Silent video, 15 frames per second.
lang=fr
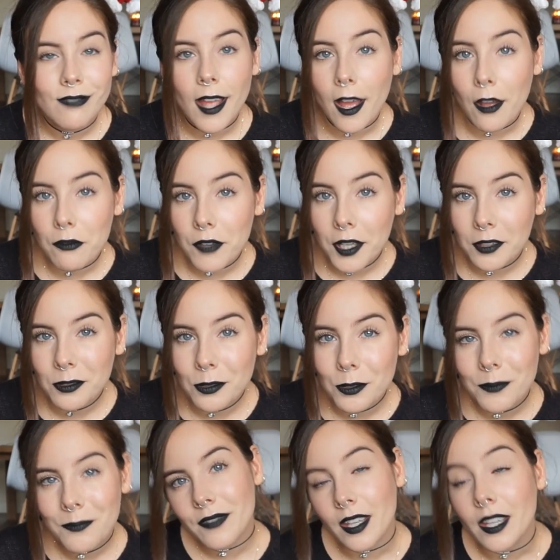
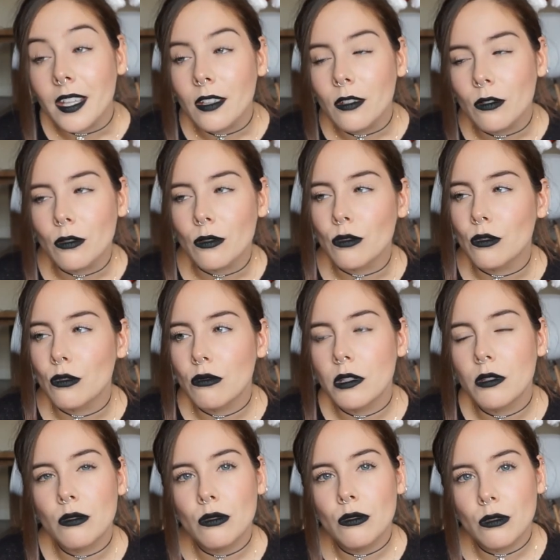infernaux et que je suis
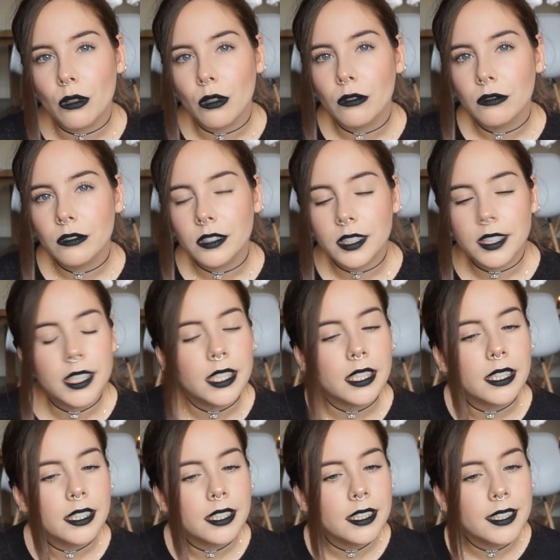sûre qu'ils
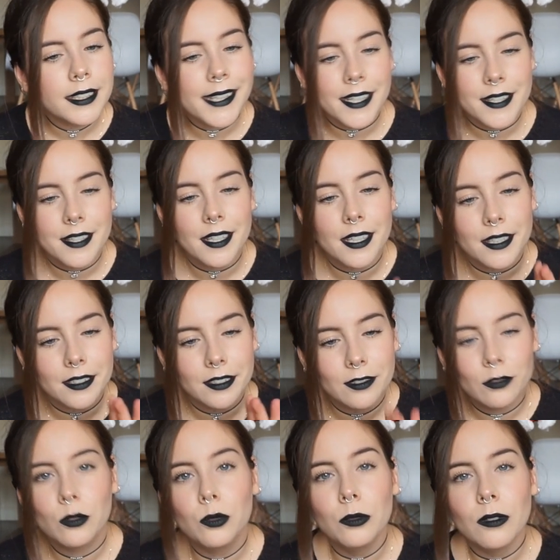casseraient
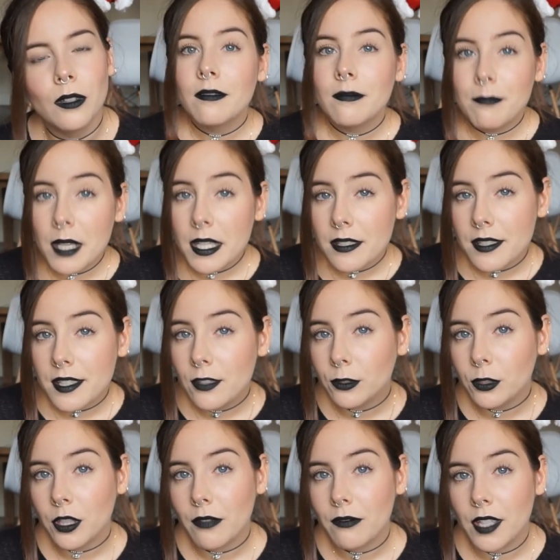tout. Mais si on
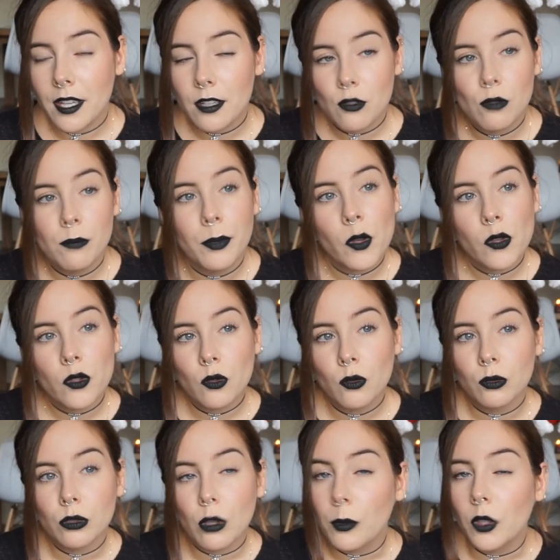en avait un, je pense
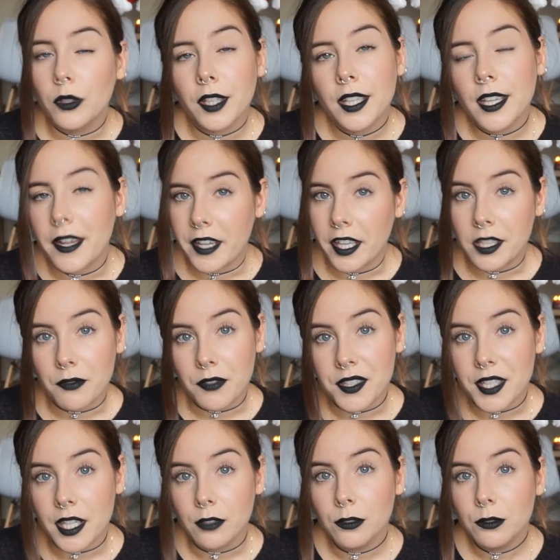qu'on en prendrait un
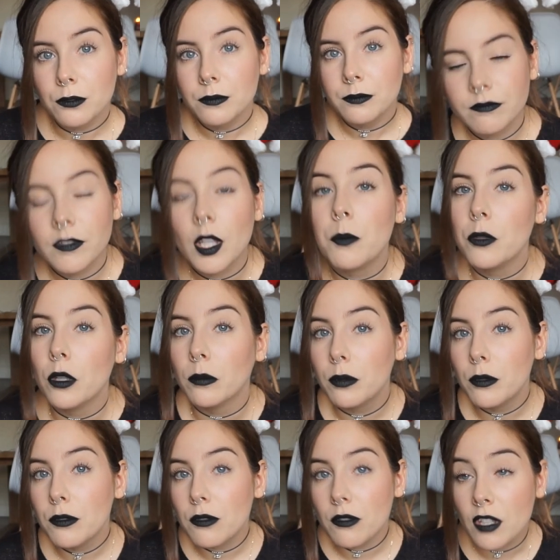artificiel du coup. Et puis en
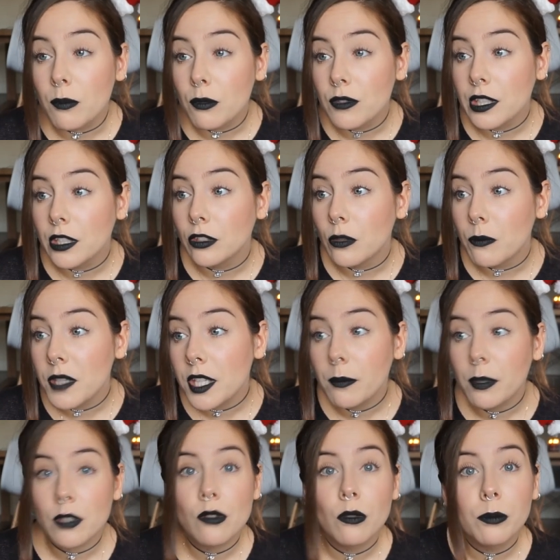plus, c'est plus économique
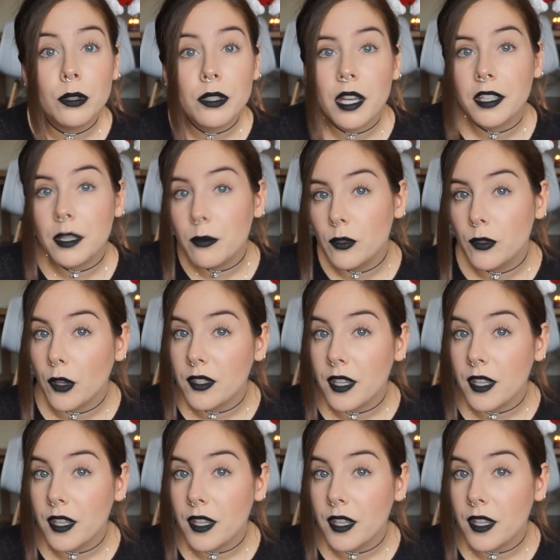parce qu'on peut le garder plusieurs